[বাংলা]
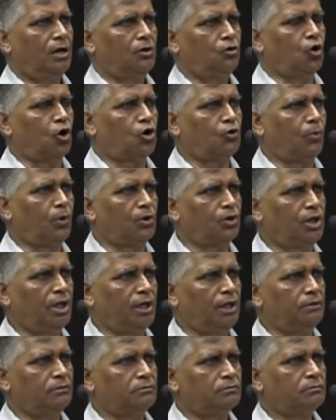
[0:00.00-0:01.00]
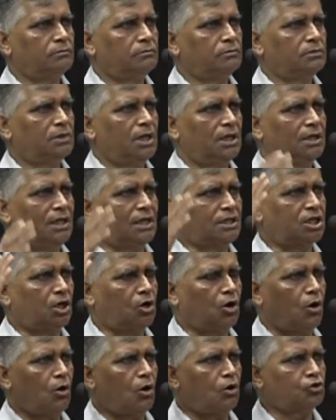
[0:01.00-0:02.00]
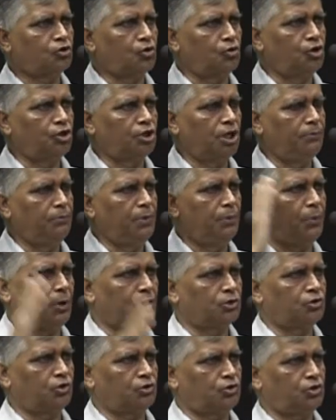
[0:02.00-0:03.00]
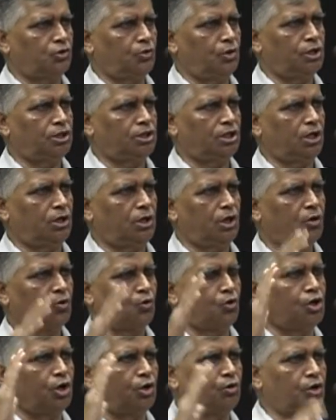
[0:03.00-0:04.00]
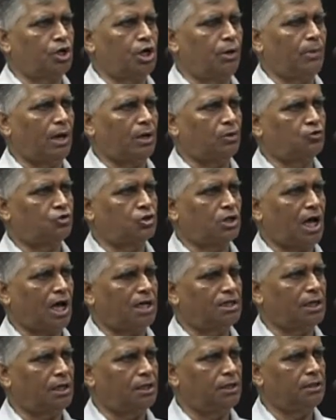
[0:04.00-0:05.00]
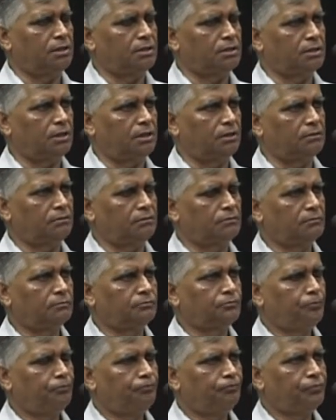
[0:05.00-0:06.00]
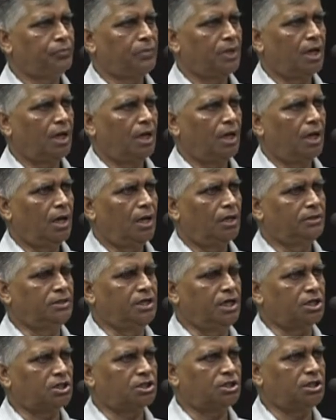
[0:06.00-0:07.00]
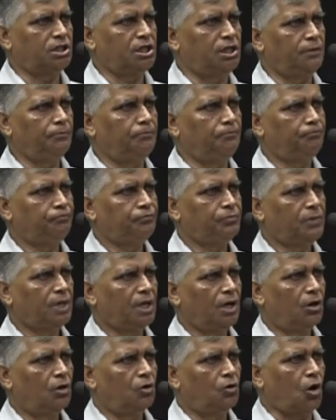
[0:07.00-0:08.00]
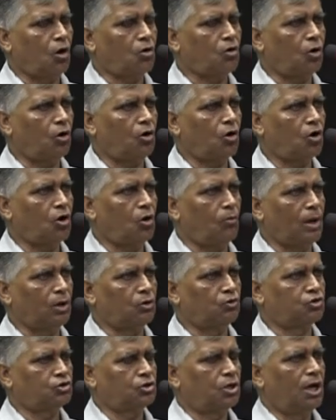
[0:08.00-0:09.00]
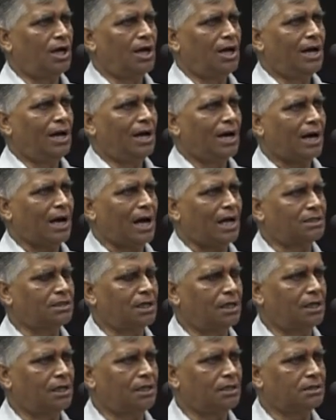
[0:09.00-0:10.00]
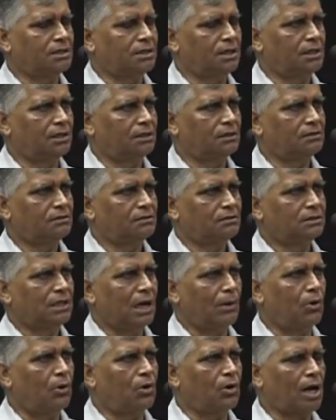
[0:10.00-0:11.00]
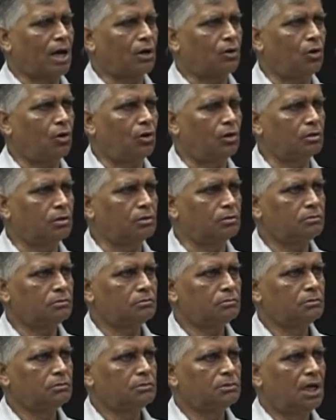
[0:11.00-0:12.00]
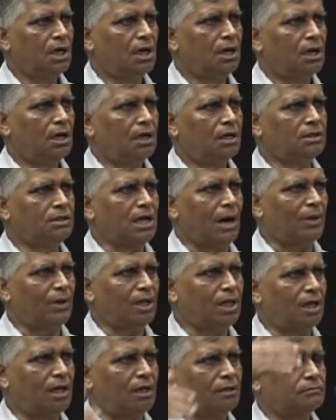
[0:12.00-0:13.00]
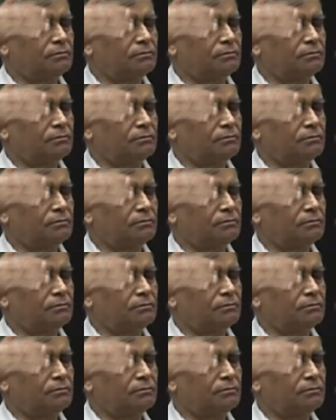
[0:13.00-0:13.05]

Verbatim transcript: নোটবন্দি দেশের অর্থনীতি বিপর্যস্ত হয়েছে কোটি কোটি মানুষ কাজ হারিয়েছেন জিএসটি লক্ষ লক্ষ মানুষ কাজ হারিয়েছে এবং এখন যে আমাদের